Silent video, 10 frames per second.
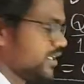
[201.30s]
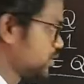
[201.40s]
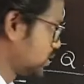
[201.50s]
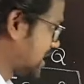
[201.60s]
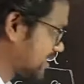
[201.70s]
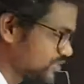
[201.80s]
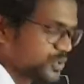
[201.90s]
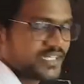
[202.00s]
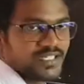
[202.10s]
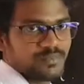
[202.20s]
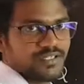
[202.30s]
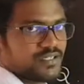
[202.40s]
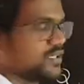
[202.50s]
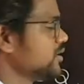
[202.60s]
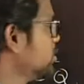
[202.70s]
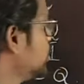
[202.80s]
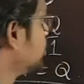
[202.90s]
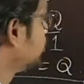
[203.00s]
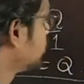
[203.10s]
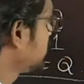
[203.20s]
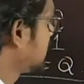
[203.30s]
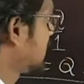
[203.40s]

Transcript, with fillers: இதோட அர்த்தம் என்ன அப்படின்னா ஒரு